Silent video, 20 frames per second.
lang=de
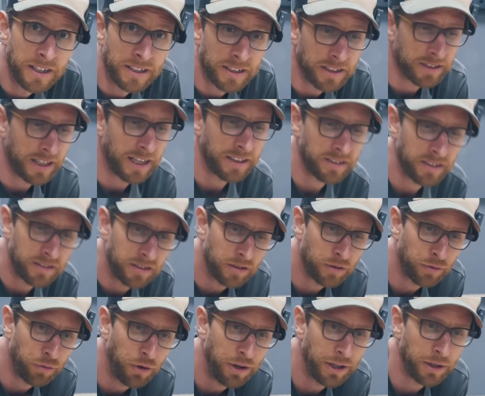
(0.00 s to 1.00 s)
Das heißt, es
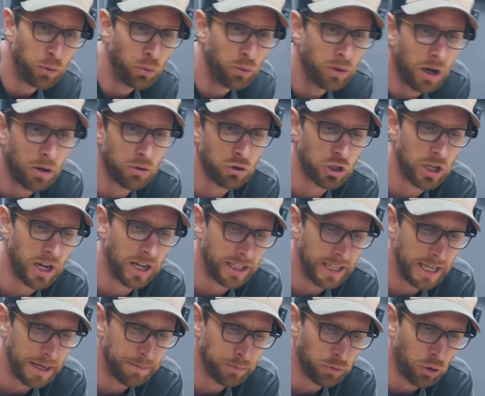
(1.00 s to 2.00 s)
ist völlig
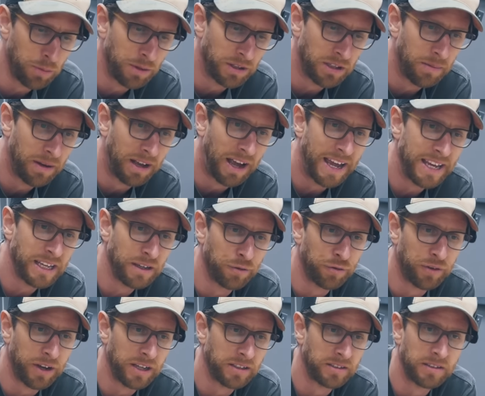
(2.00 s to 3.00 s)
unausschlaggebend, ob ich da mal
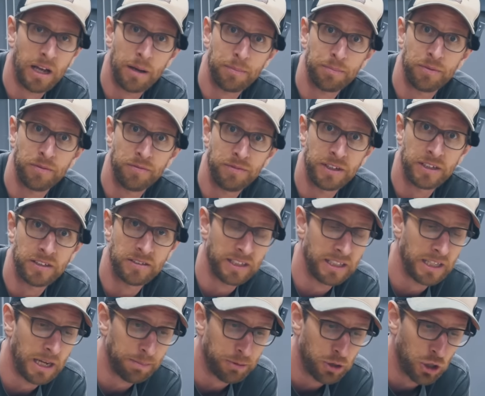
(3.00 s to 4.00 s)
reingefräst habe. Wie ihr
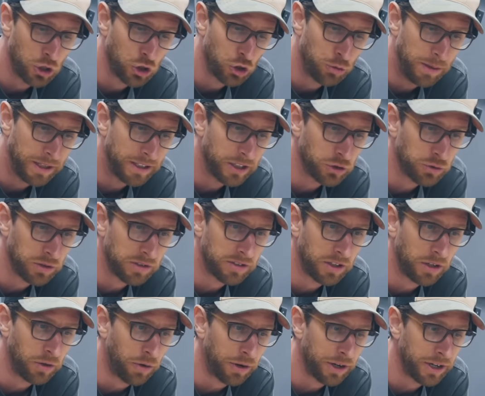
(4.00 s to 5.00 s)
gesehen habt, Splitterschutz
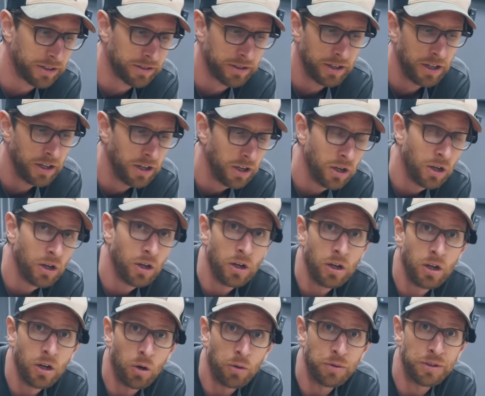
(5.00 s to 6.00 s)
erneuert
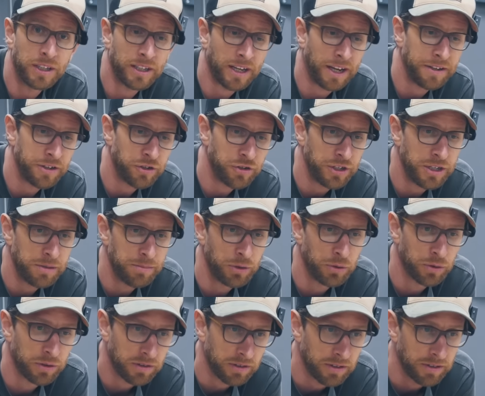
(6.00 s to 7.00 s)
und ich kann die Schiene
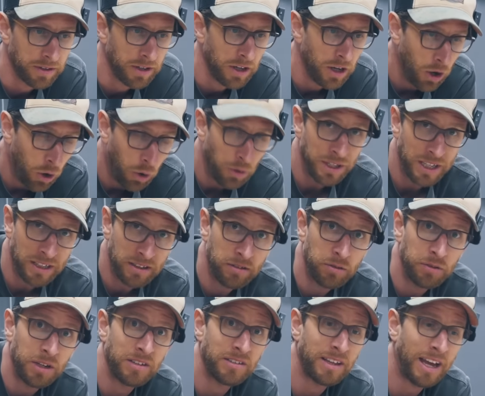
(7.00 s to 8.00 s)
benutzen. Und jetzt
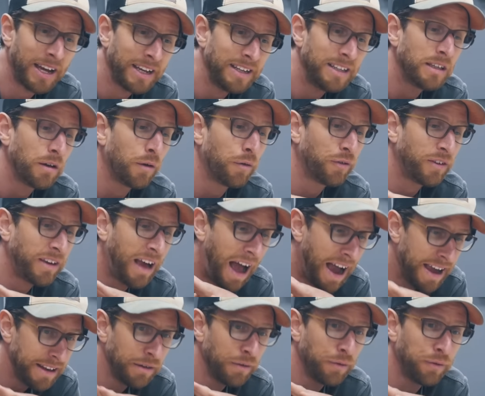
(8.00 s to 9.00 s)
zu der Sache, die ich auf
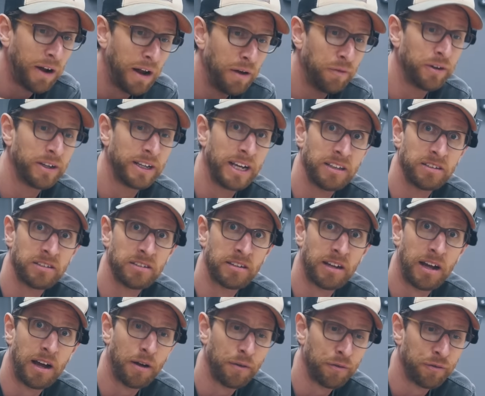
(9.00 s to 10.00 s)
keinen Fall vergessen
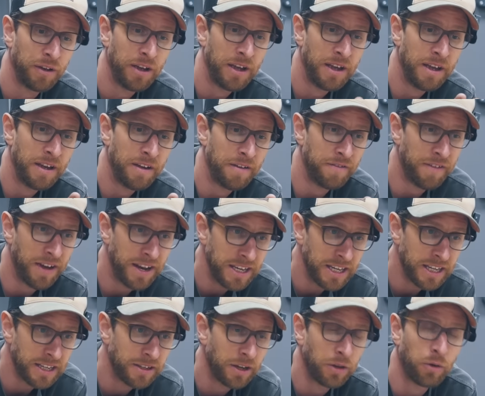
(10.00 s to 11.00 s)
darf, wenn
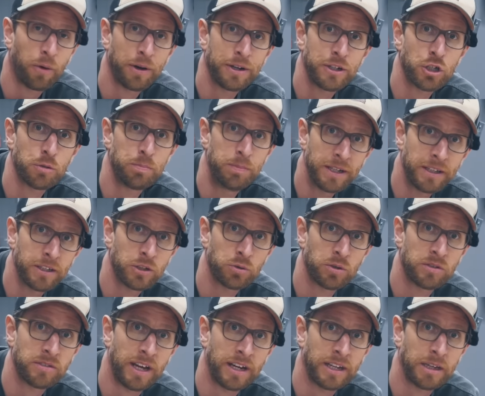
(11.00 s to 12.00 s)
ich einen neuen
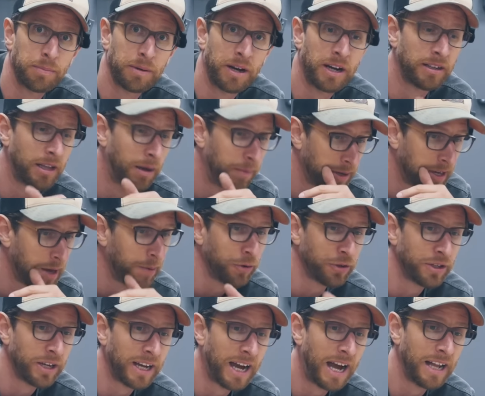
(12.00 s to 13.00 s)
Splitterschutz angebracht habe. Ich habe
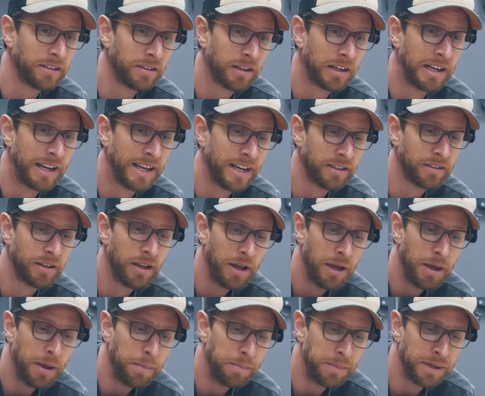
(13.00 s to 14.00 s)
euch ja gerade erklärt,
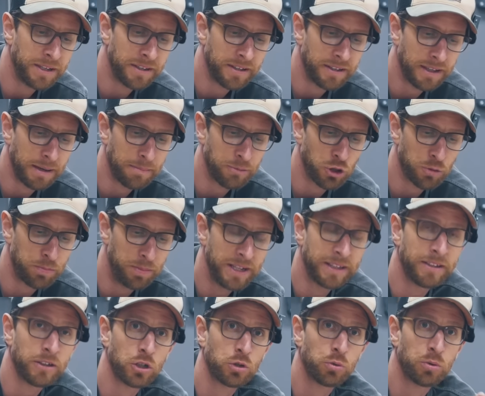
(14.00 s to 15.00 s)
mit dem
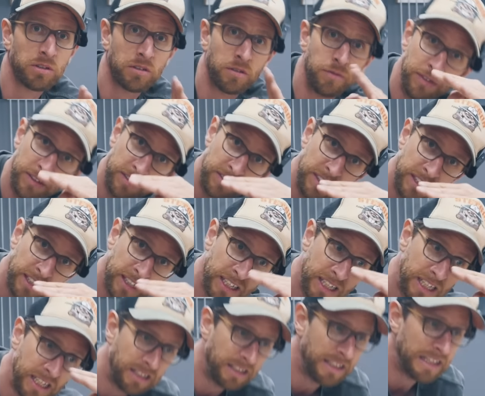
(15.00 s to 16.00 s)
Splitterschutz visiere
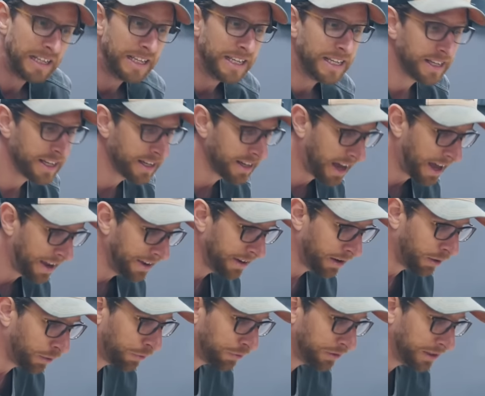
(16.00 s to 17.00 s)
ich die Linien an,
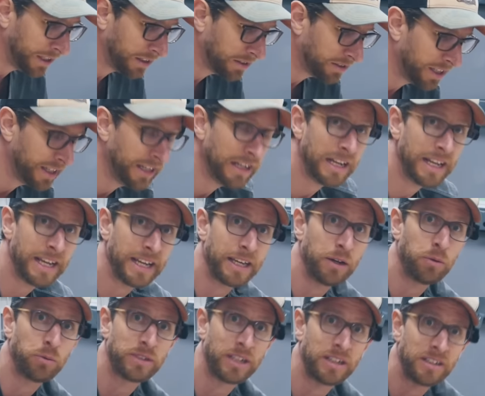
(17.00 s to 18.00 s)
auf die ich es
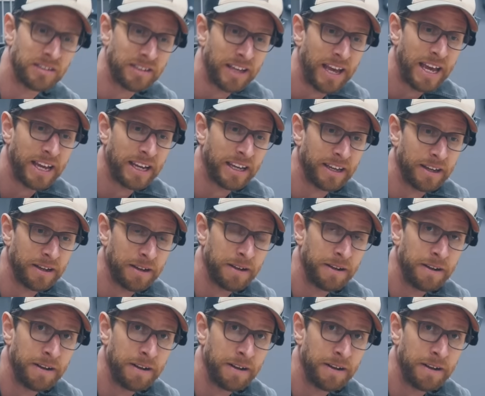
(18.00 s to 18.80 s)
hinlege und dann säge.